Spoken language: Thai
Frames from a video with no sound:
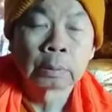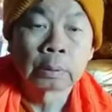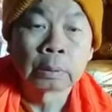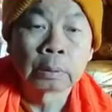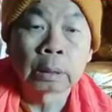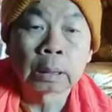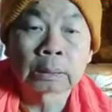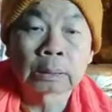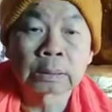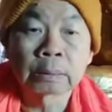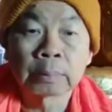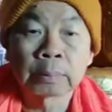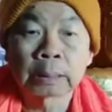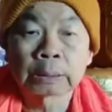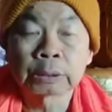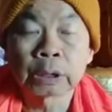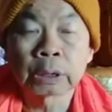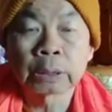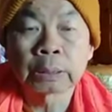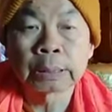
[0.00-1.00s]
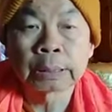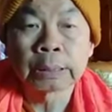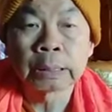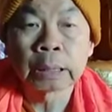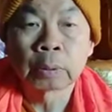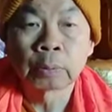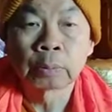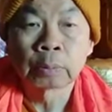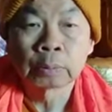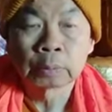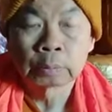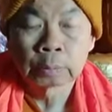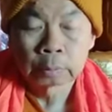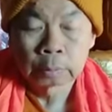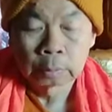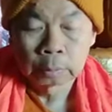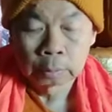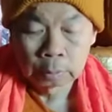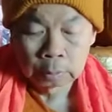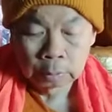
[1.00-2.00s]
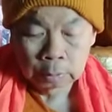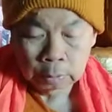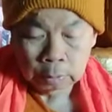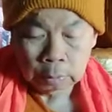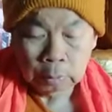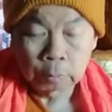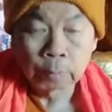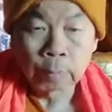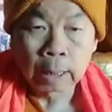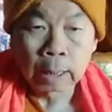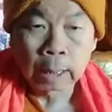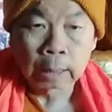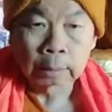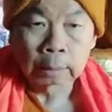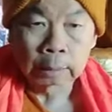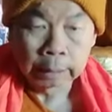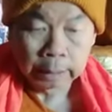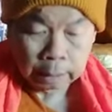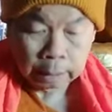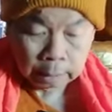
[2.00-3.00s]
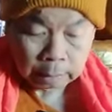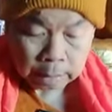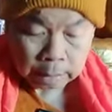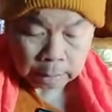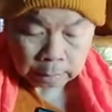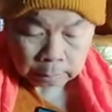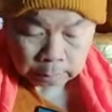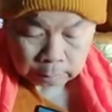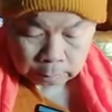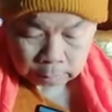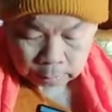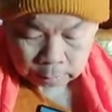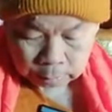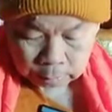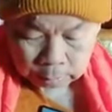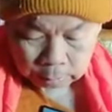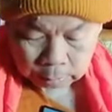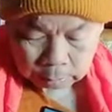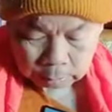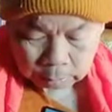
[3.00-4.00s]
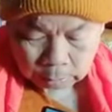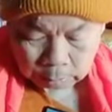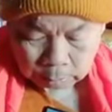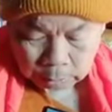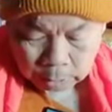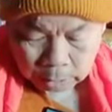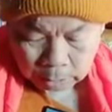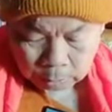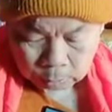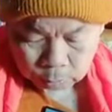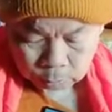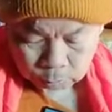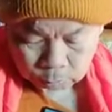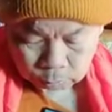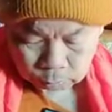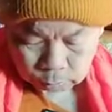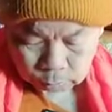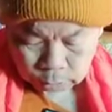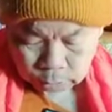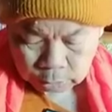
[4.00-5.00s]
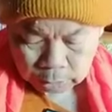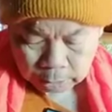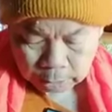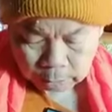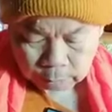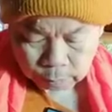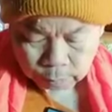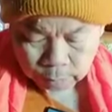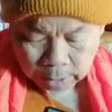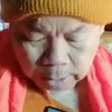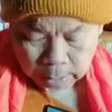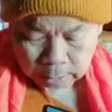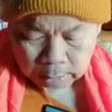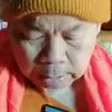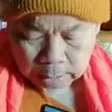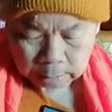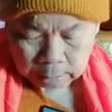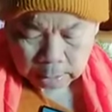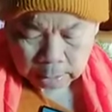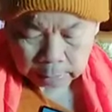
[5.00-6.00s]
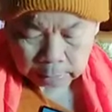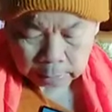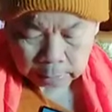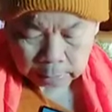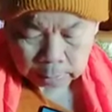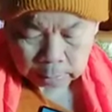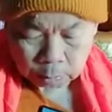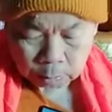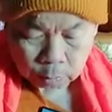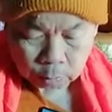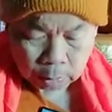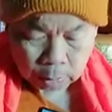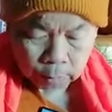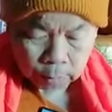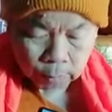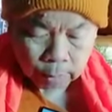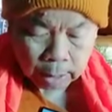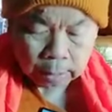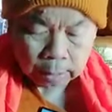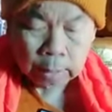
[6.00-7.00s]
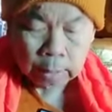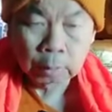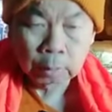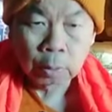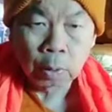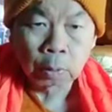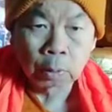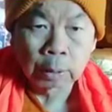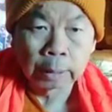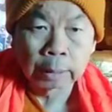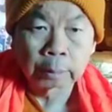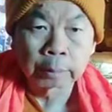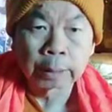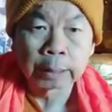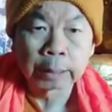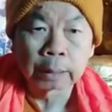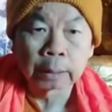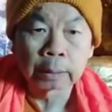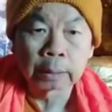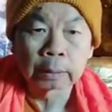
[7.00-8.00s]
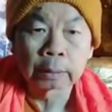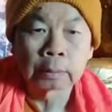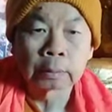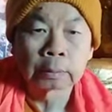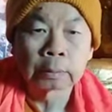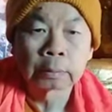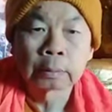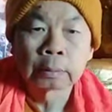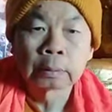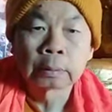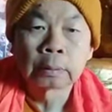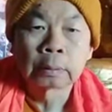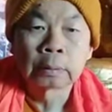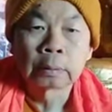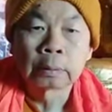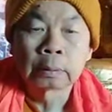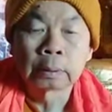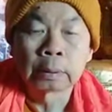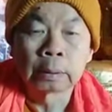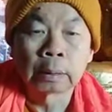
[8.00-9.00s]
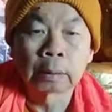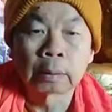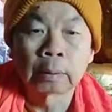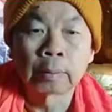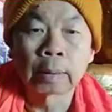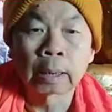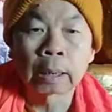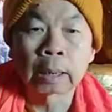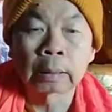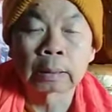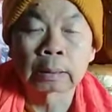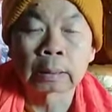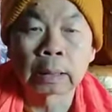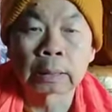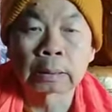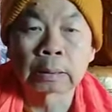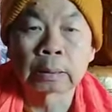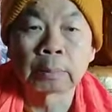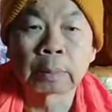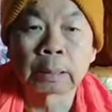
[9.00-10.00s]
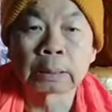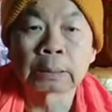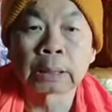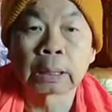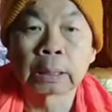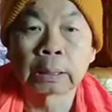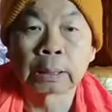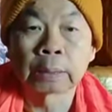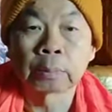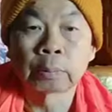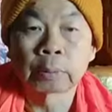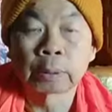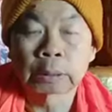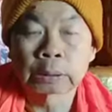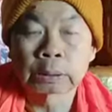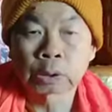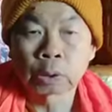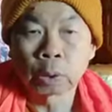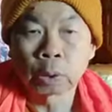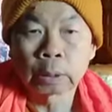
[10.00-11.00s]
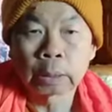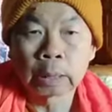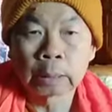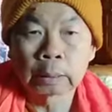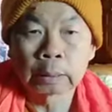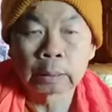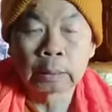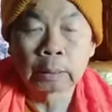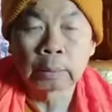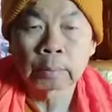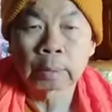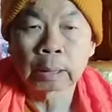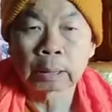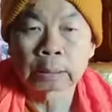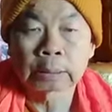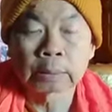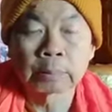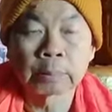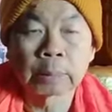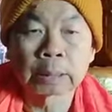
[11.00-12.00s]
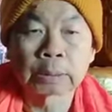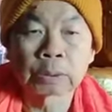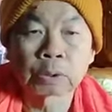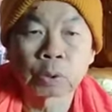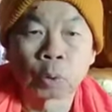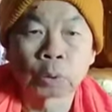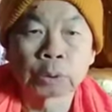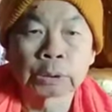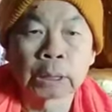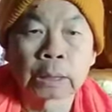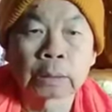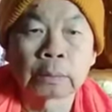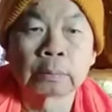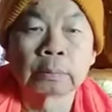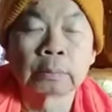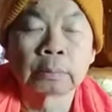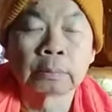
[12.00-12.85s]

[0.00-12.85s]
หรือขัดสมาธิชั้นเดียว ก็วางเรียงกันเท้าซ้ายวางข้างในเท้าขวาวางข้างนอกเรียงไปอย่างนี้ นี่เรียกว่าขัดสมาธิชั้นเดียวถ้าซ้อนกันนี่เรียกขัดสมาธิสองชั้น